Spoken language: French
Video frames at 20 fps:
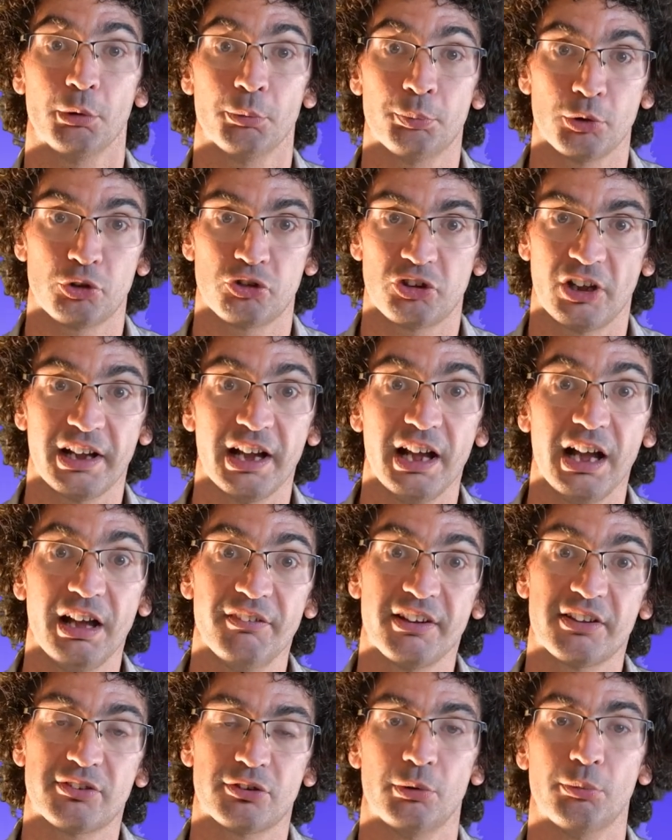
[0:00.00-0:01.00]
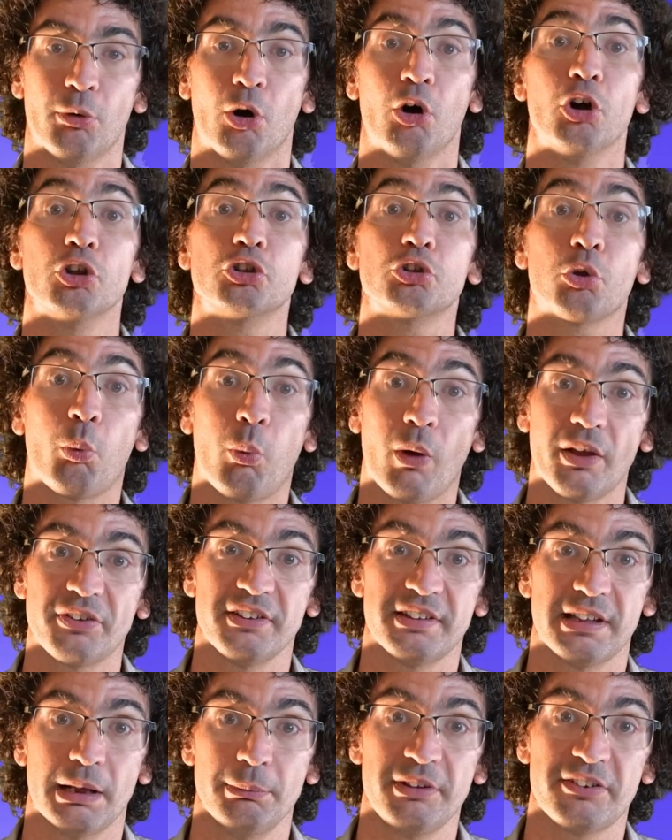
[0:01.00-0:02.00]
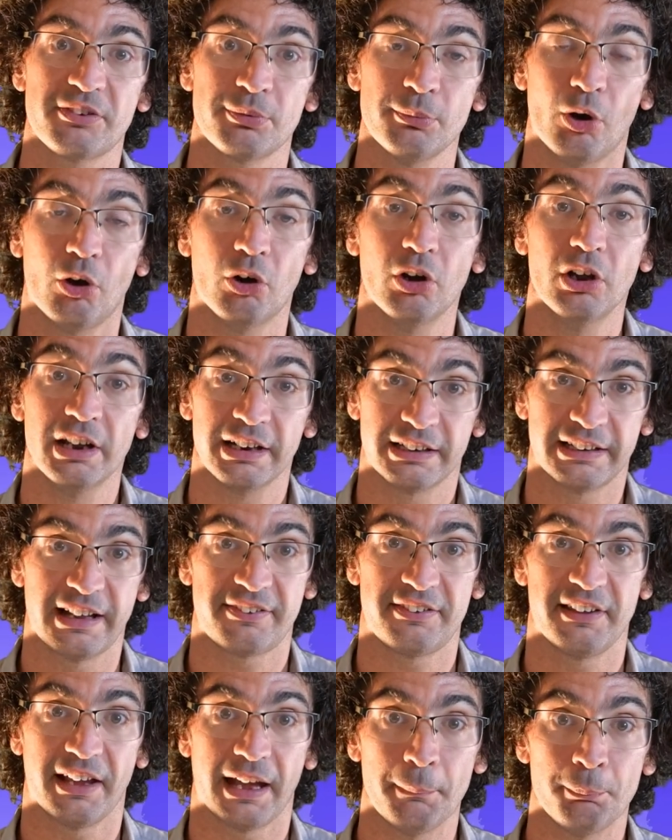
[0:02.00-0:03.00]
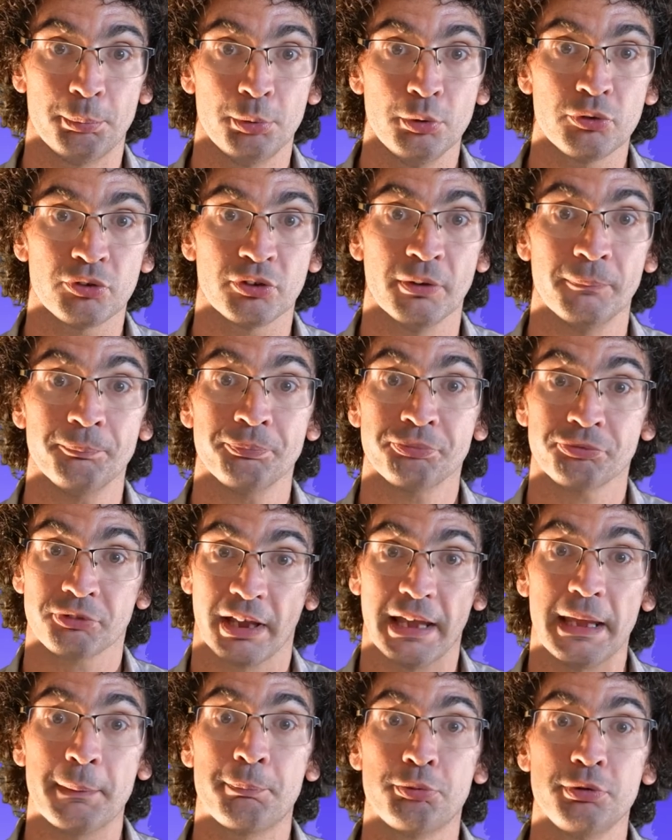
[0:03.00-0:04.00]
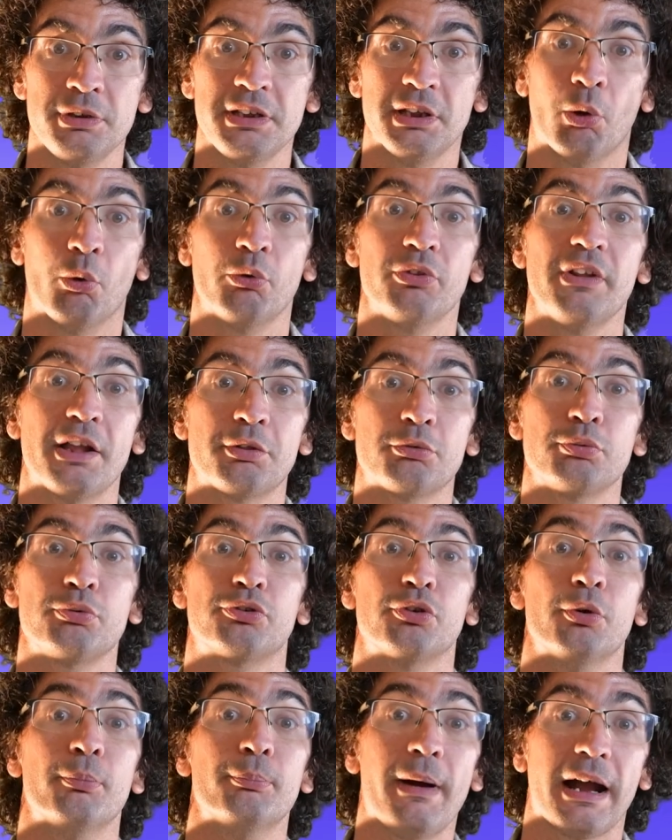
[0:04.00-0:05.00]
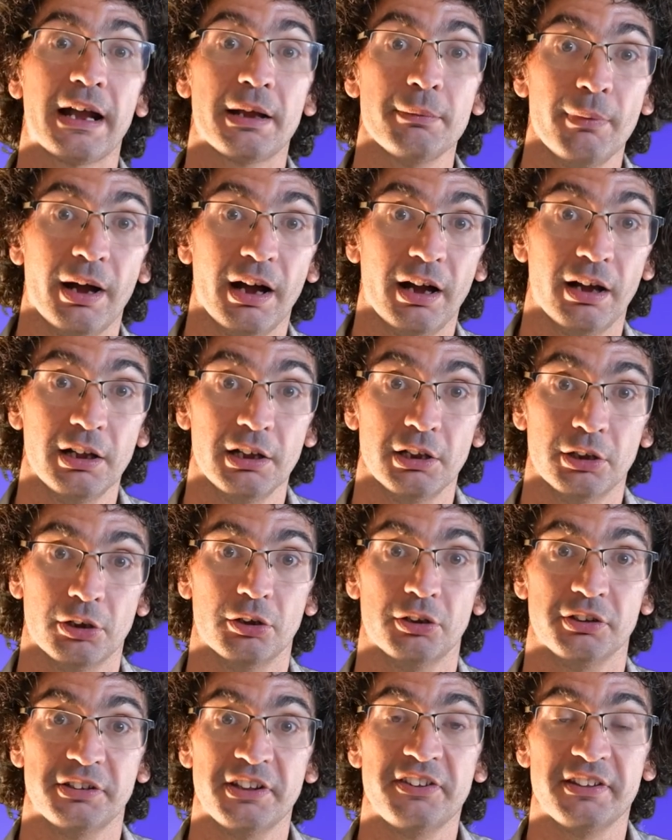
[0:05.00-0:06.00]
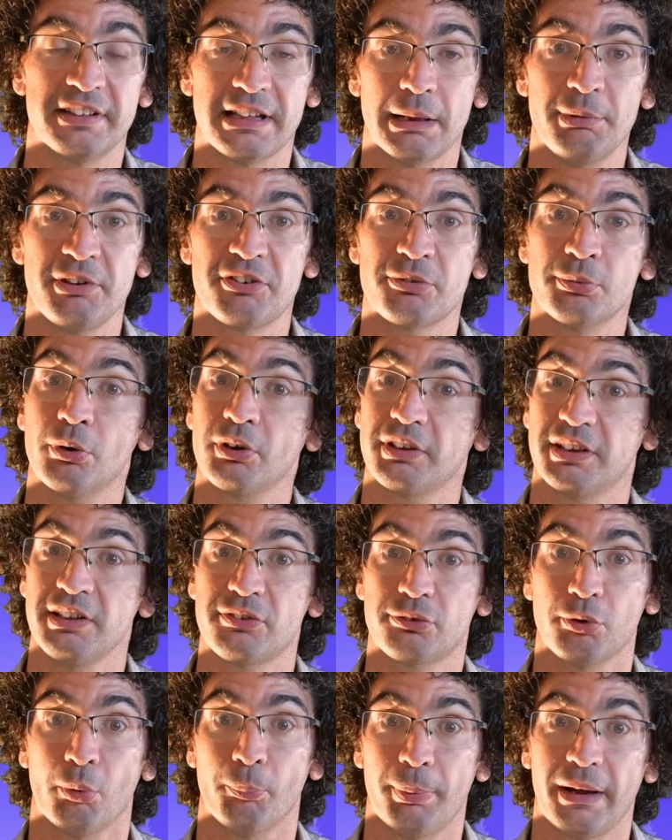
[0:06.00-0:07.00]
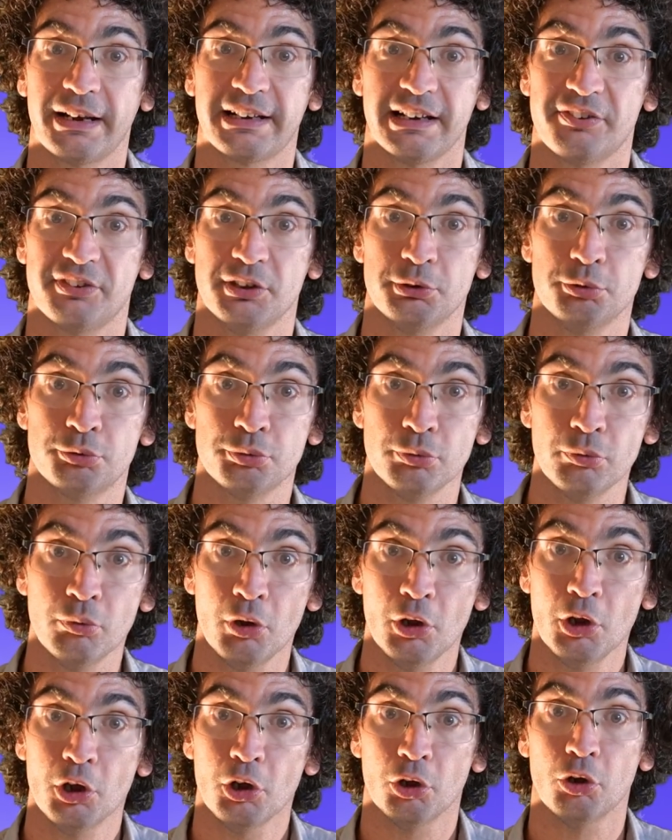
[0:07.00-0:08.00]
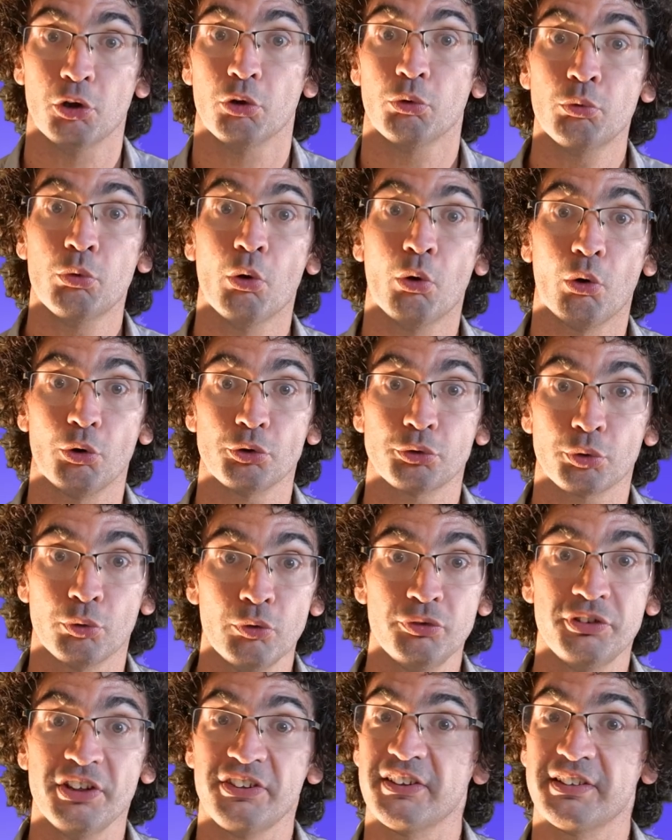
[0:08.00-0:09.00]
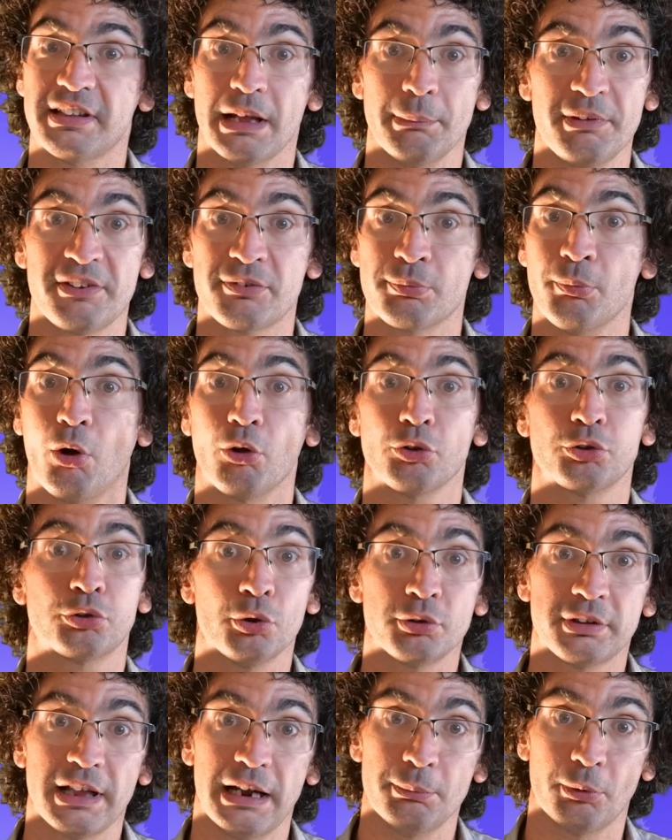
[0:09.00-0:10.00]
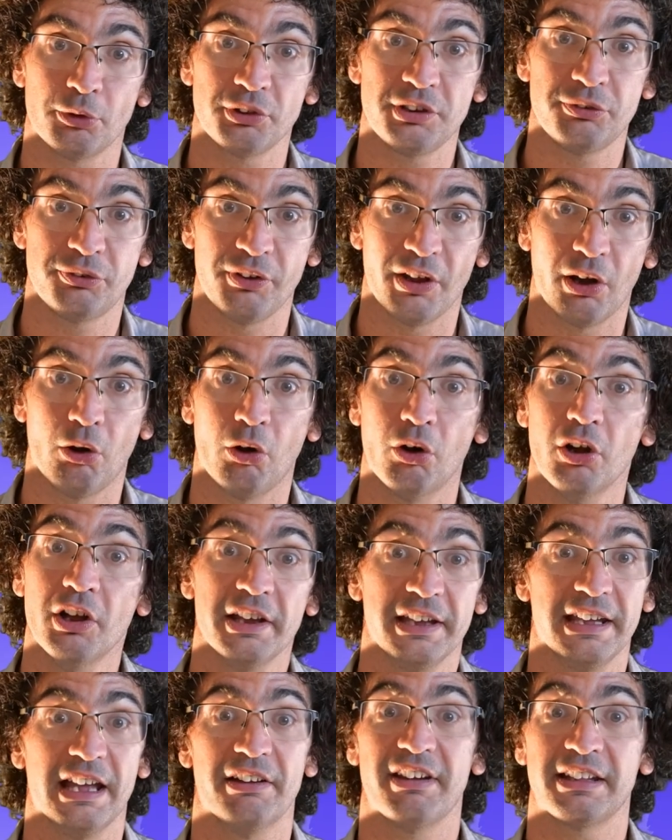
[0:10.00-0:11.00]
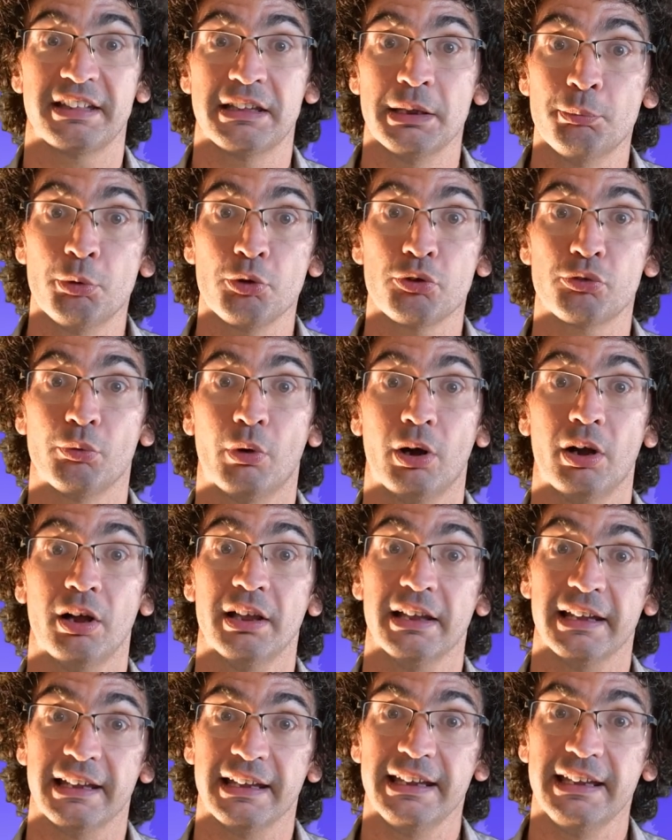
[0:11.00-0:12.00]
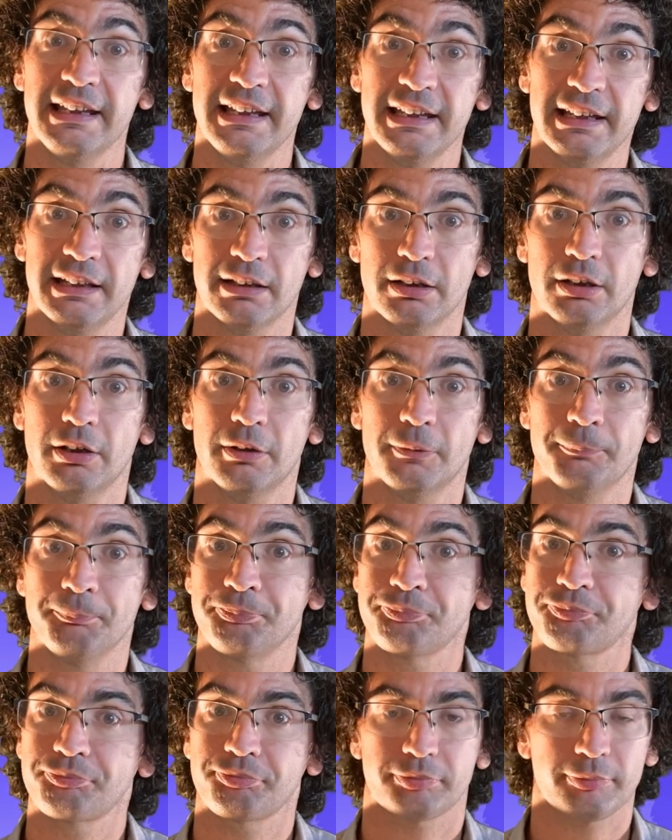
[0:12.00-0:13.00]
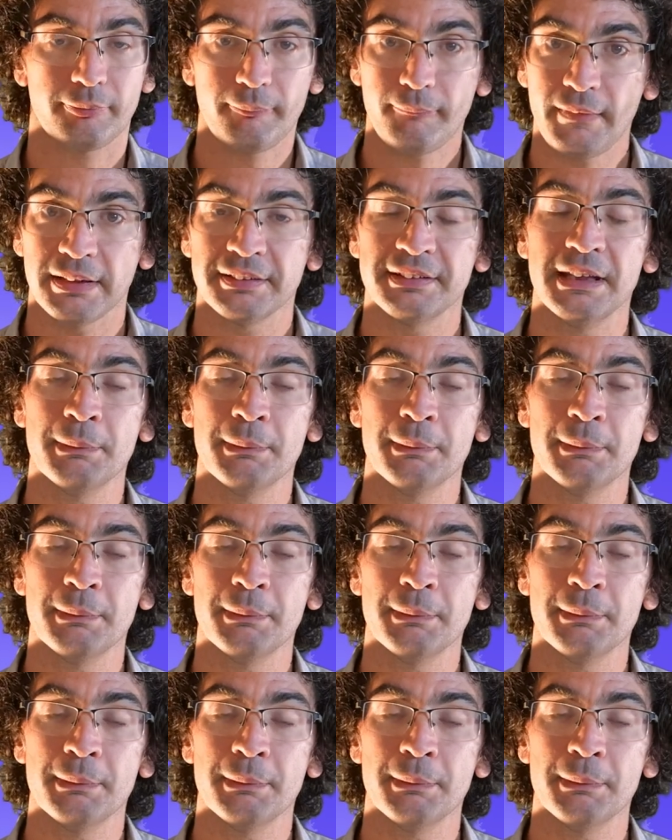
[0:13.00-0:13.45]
peau de chagrin, avec seulement trois établissements classés RED+, et puis on a tout ce magma euh, des établissements qui ne sont pas classés du tout, euh, où on retrouve des établissements totalement différents et avec des besoins et des